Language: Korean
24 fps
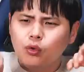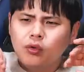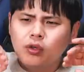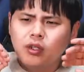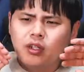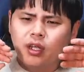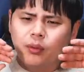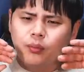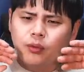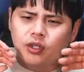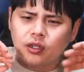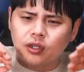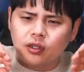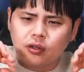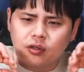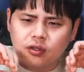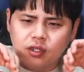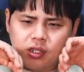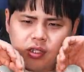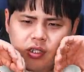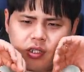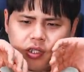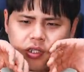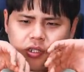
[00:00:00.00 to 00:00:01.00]
쫄깃함이
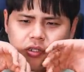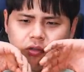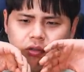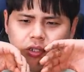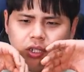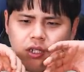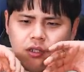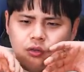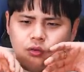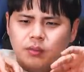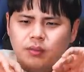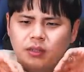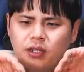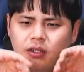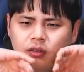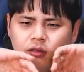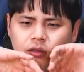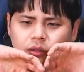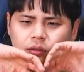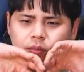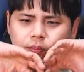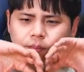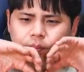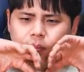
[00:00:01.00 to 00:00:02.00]
느껴지기 이전에
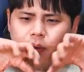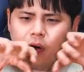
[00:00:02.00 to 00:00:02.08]
입안에서